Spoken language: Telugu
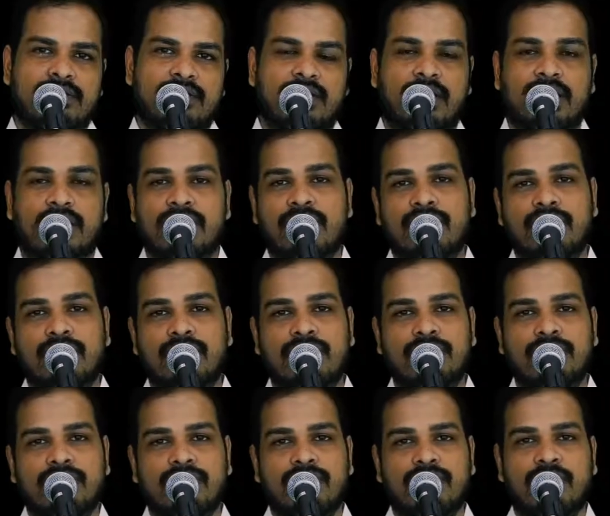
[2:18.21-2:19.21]
తల్లిదండ్రులు
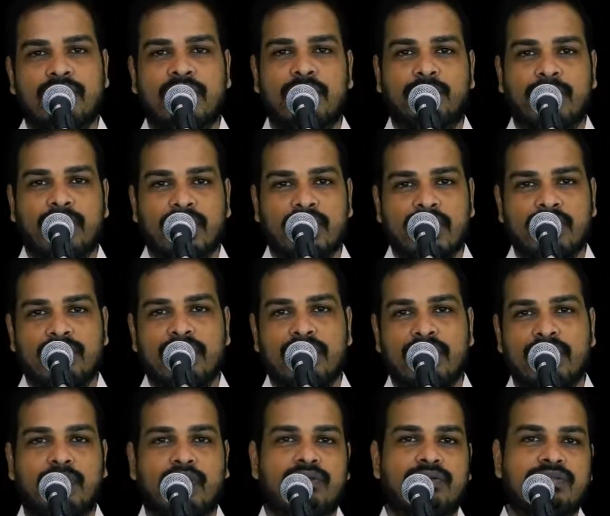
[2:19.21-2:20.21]
వారి పిల్లల
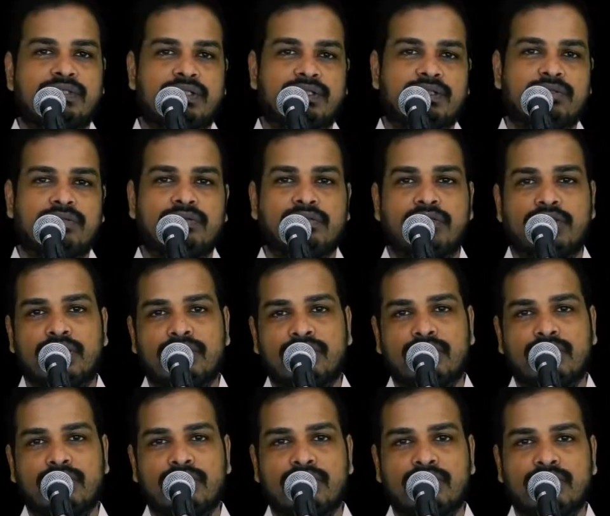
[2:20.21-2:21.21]
యొక్క భవిష్యత్తును
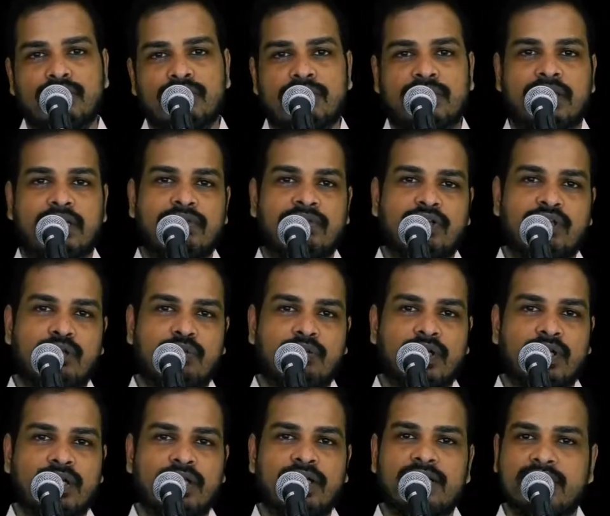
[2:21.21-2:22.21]
దేవునిలో ఏ
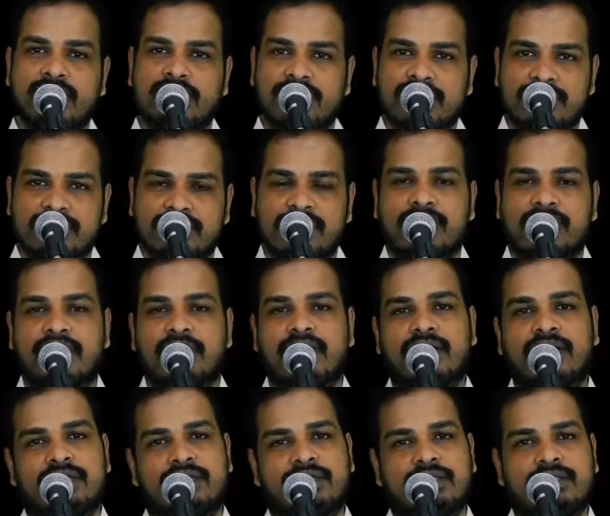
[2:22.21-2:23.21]
విధముగా
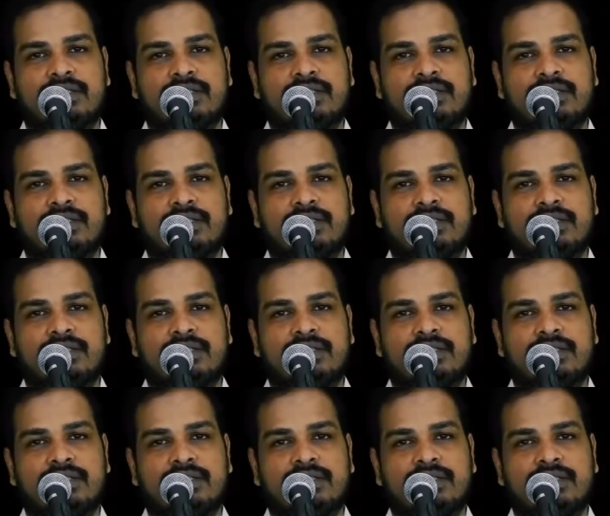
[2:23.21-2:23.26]
తీర్చిదిద్దాలి